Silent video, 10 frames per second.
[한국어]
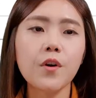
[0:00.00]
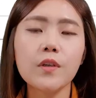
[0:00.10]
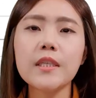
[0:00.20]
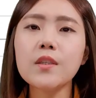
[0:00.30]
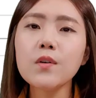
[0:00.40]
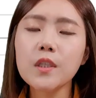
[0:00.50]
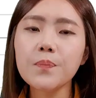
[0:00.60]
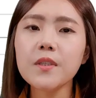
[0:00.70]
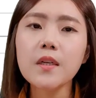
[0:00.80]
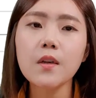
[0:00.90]

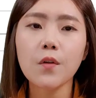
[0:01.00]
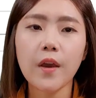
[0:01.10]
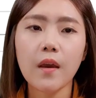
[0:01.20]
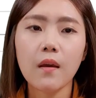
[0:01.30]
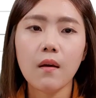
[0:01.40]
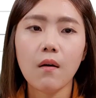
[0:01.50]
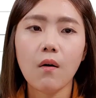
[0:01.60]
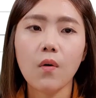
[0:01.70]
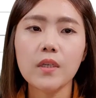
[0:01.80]
2017년에 어,